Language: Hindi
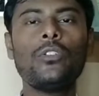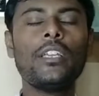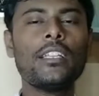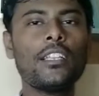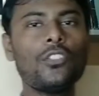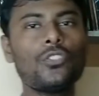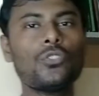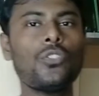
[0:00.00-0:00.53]
तो
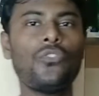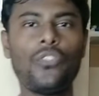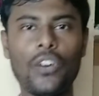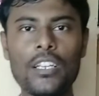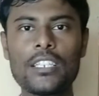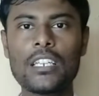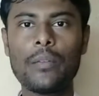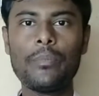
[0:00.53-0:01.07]
यह था दोस्तों
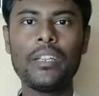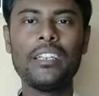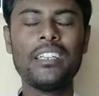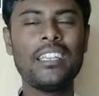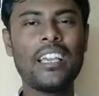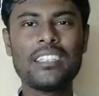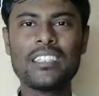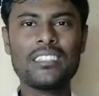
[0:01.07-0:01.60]
फर्स्ट
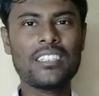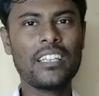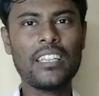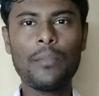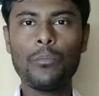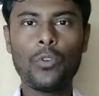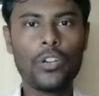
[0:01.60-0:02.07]
अपडेट यह ऐसा ज़्यादा